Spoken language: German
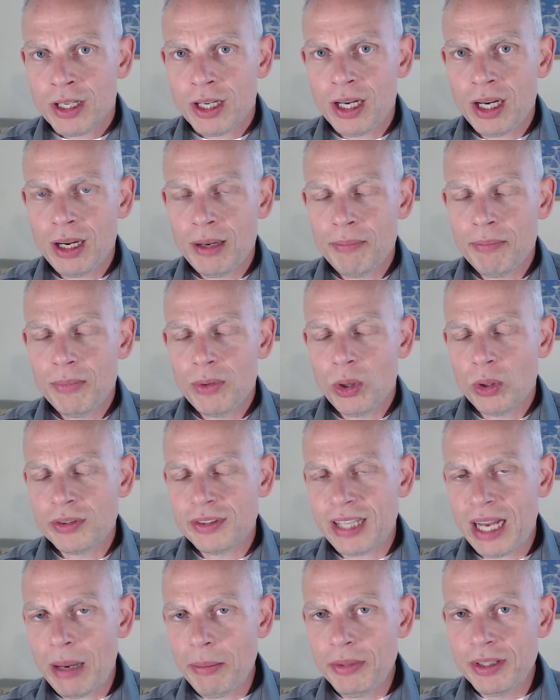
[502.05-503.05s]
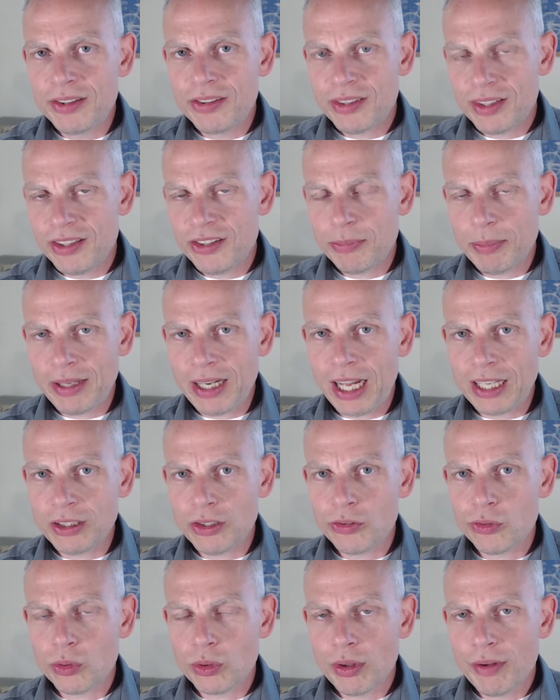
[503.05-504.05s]
Ähm, und damit ist man
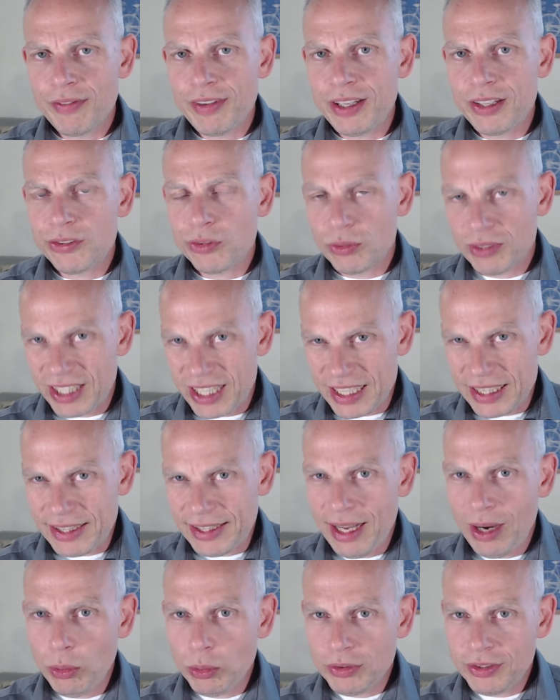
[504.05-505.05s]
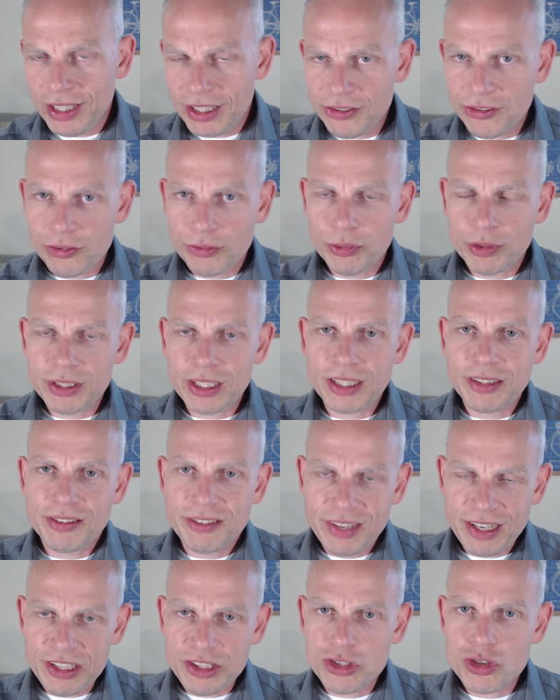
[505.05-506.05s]
anders unterwegs. Und genau das wird dann
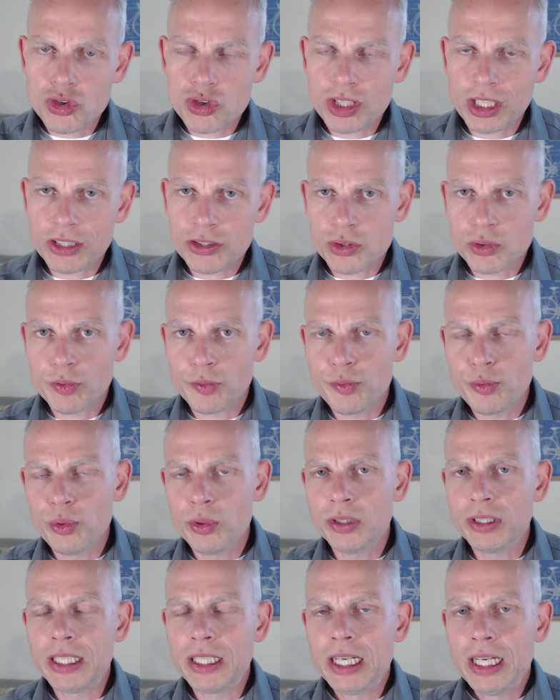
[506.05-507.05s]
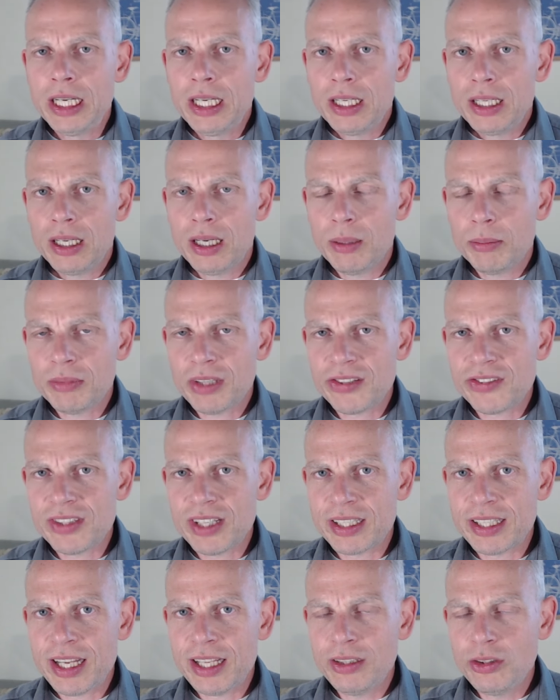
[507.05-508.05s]
technisch dazu führen, ähm, dass der
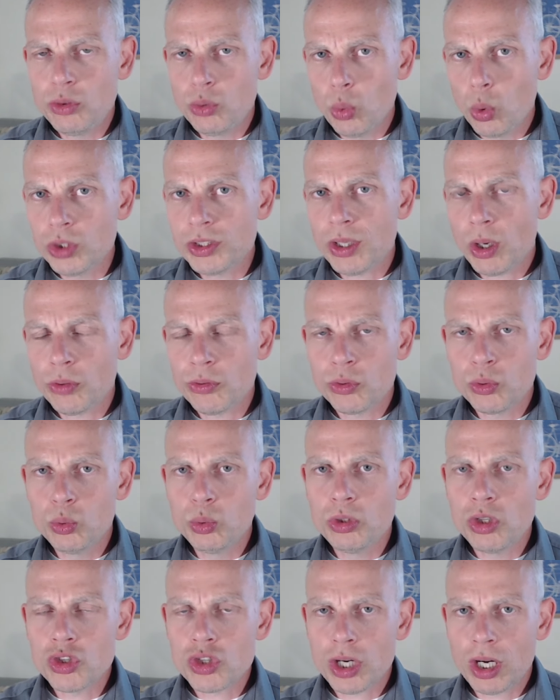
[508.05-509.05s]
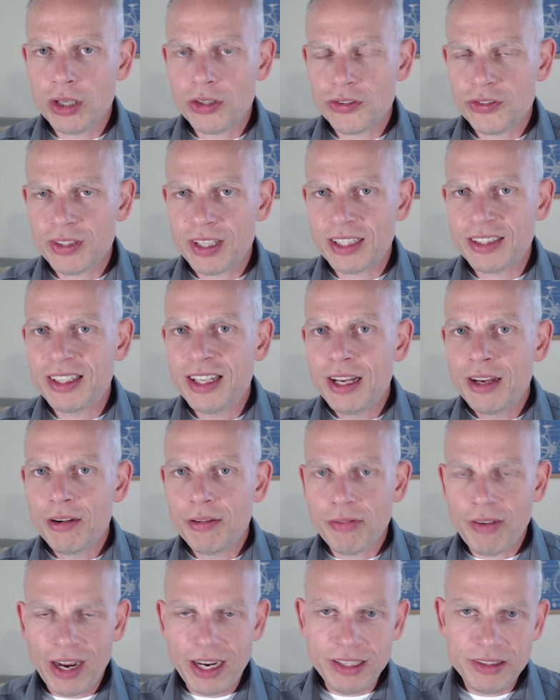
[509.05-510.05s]
Yen durchaus gute Chancen hat,
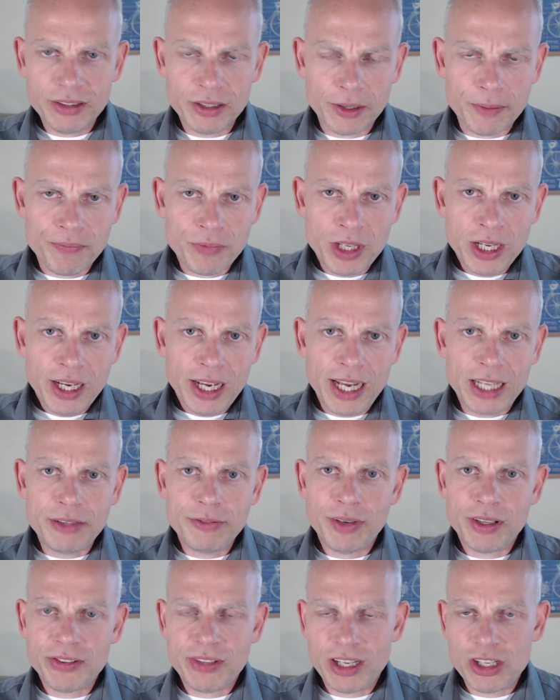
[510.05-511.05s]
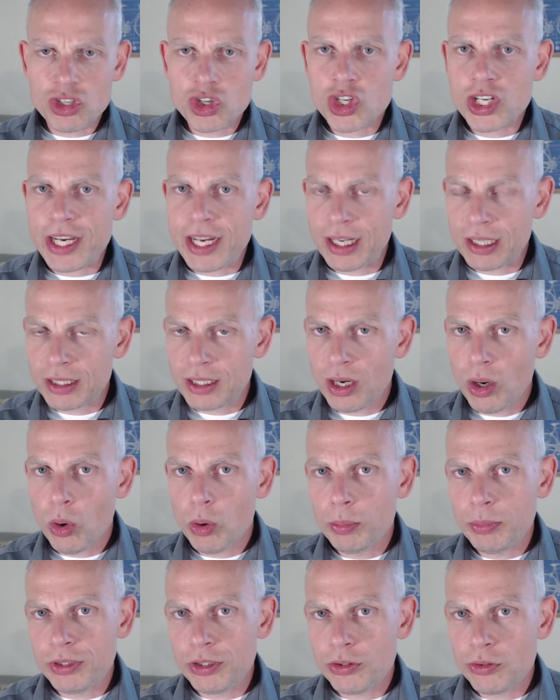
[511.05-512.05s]
weiter etwas an Stärke
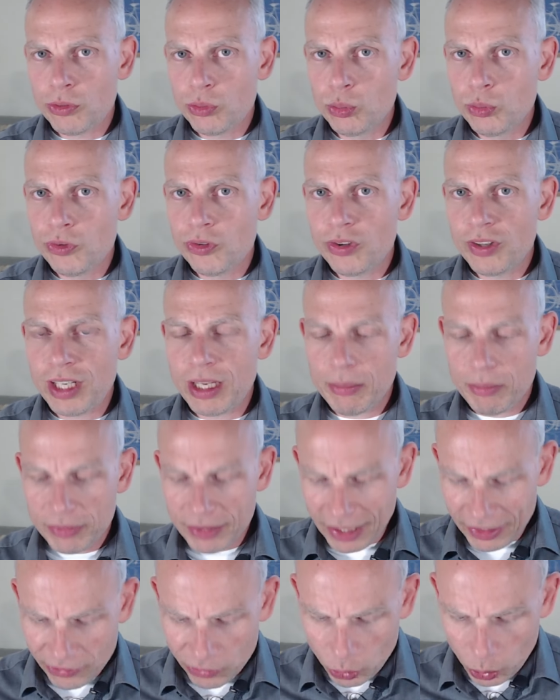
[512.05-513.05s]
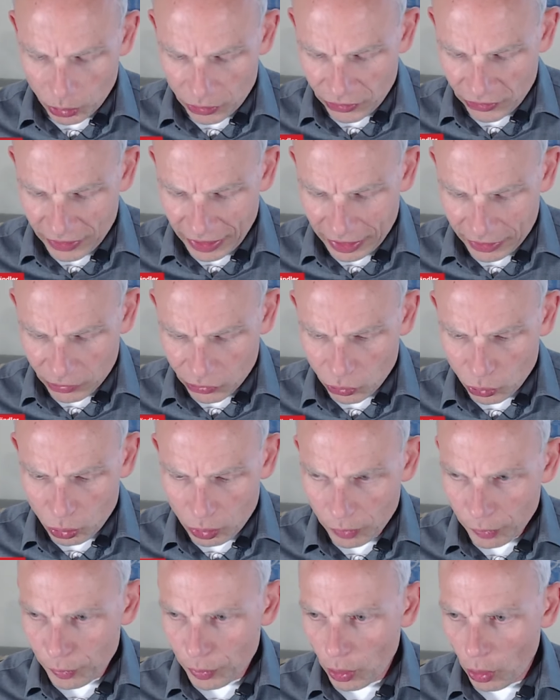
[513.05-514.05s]
auch mit zuzunehmen. Das kurz
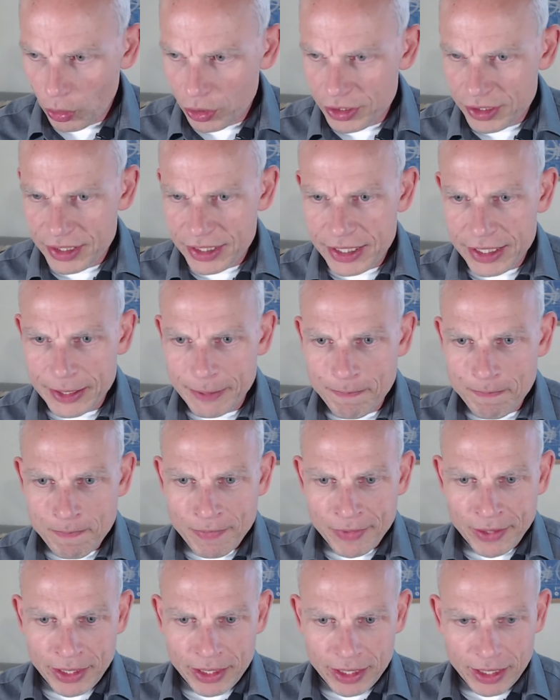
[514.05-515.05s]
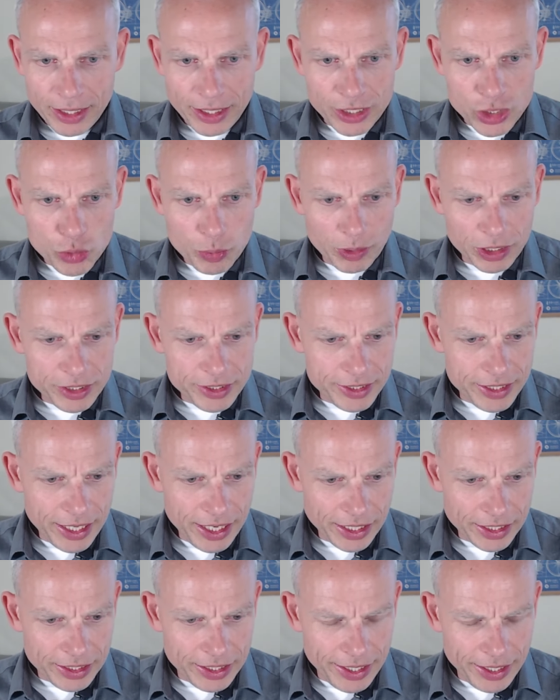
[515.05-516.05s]
dazu für euch die äh, entsprechende
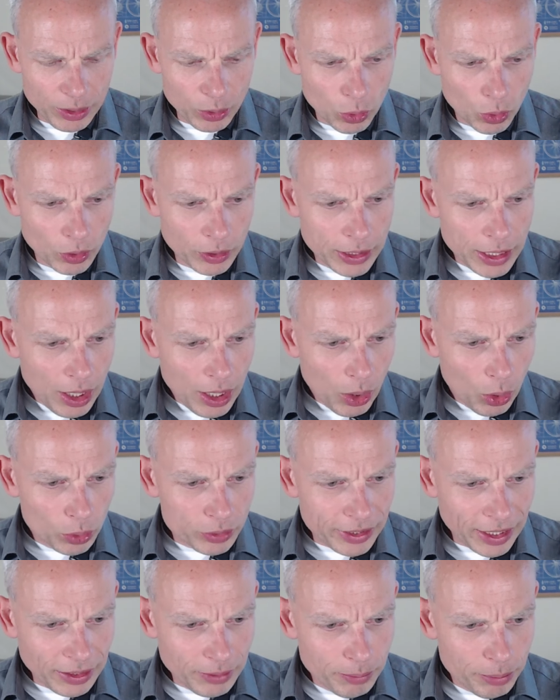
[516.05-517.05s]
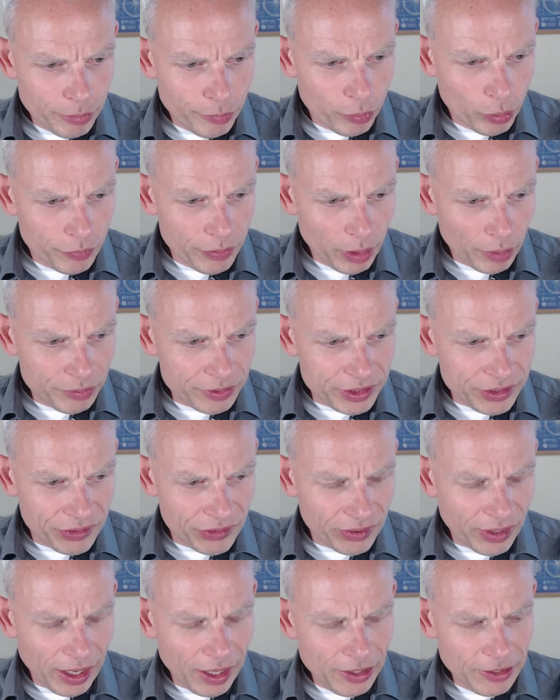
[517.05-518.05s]
Erklärung. Und dann, bevor wir auf die
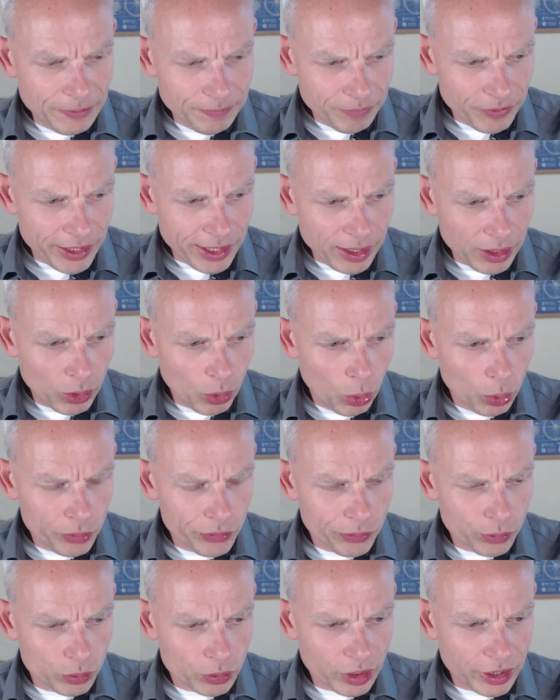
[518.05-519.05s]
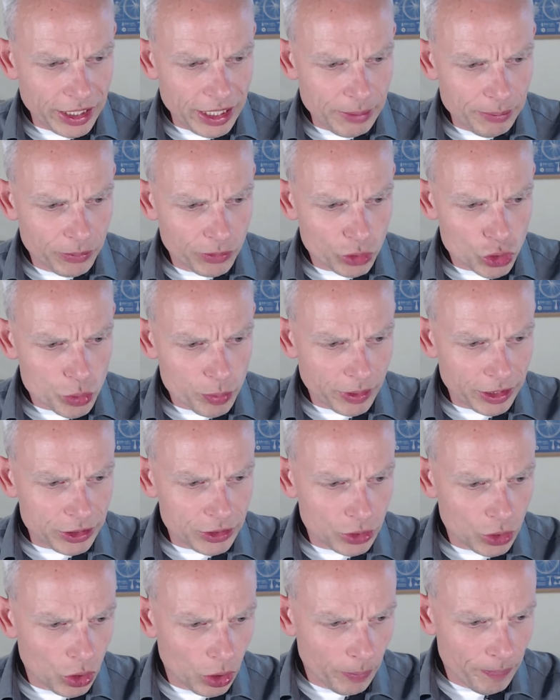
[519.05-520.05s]
Zahlen der großen Unternehmen zu
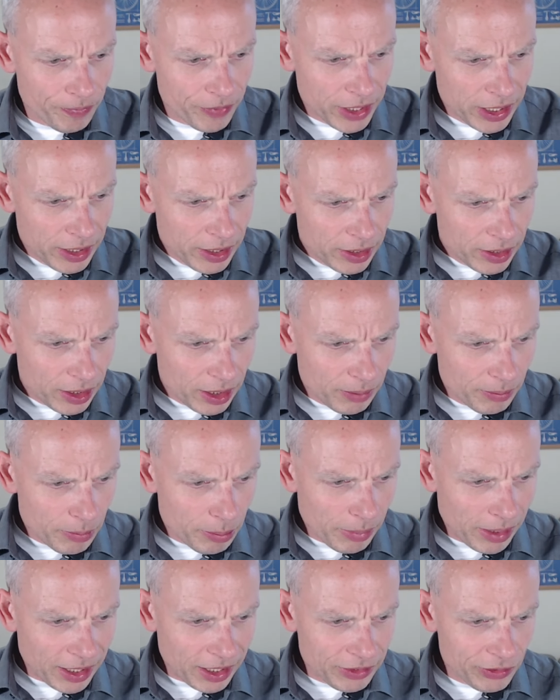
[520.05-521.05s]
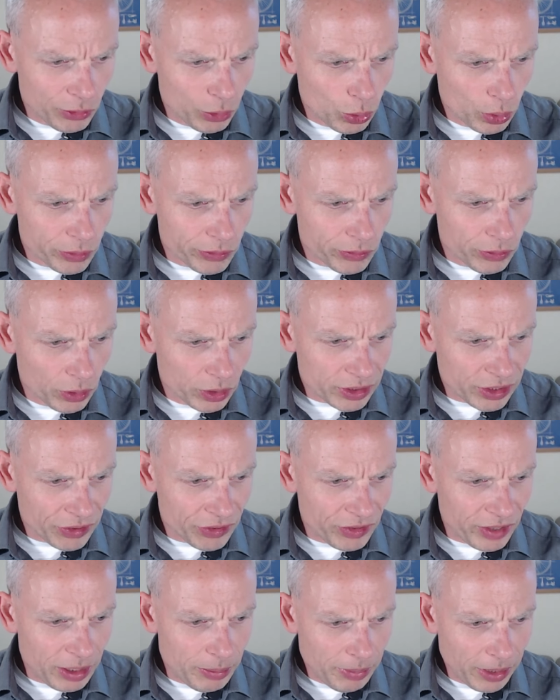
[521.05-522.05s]
sprechen kommen, ähm, mal ganz kurz noch das
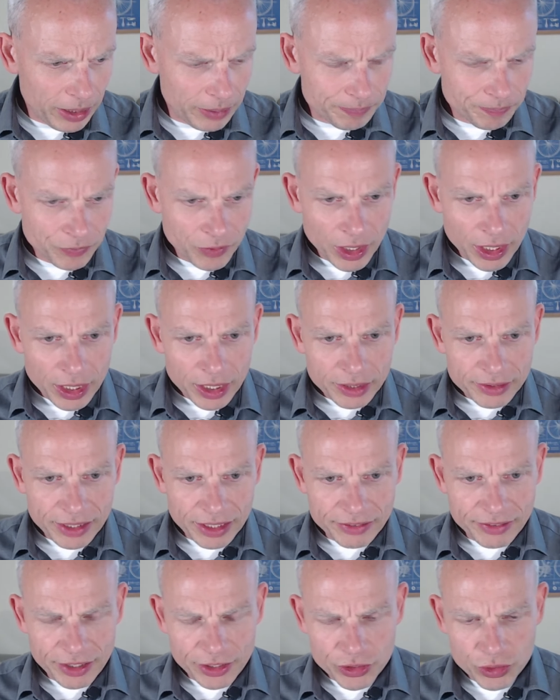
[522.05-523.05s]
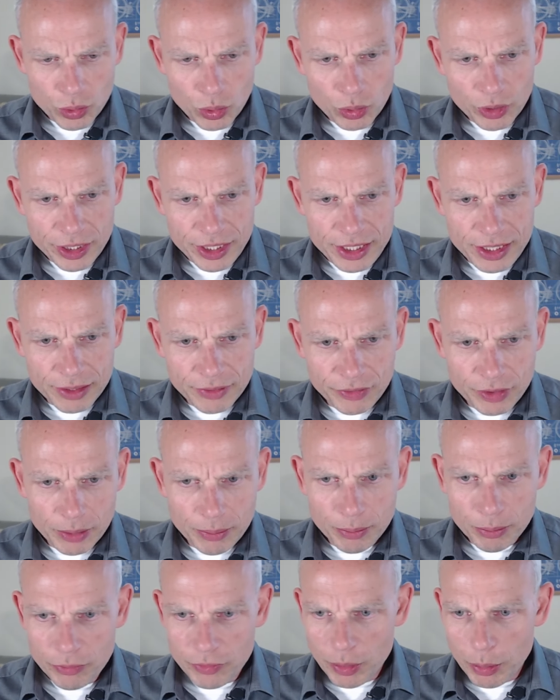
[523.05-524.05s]
Thema der Technologie. Wir,
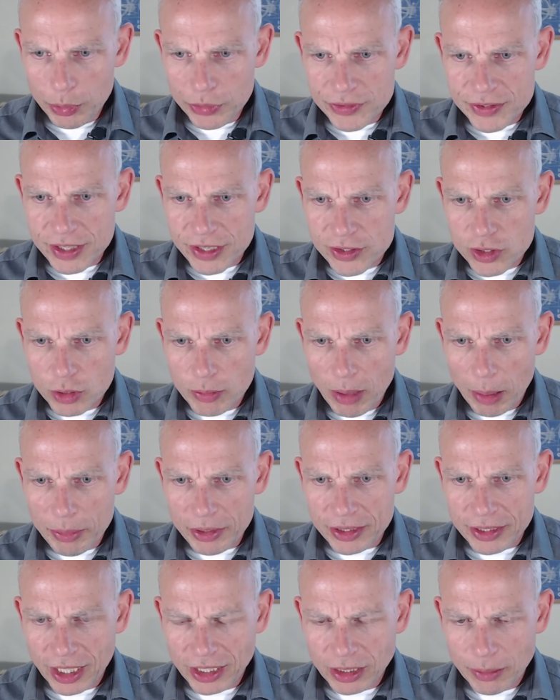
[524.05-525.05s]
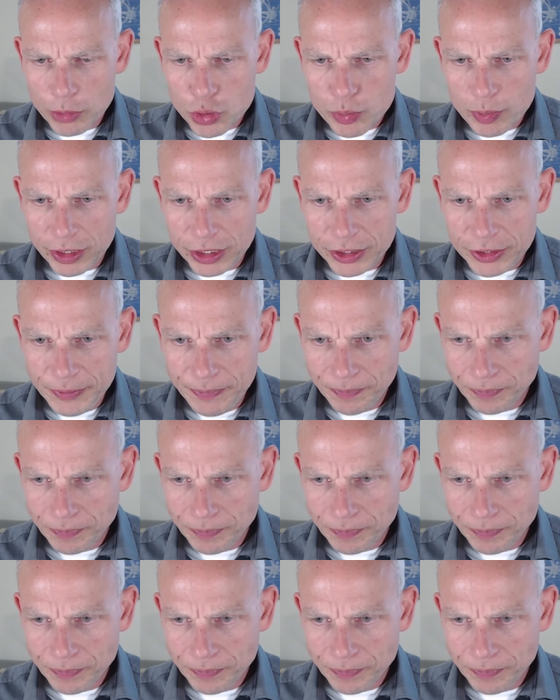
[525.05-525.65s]
wir müssen das nochmal miteinander besprechen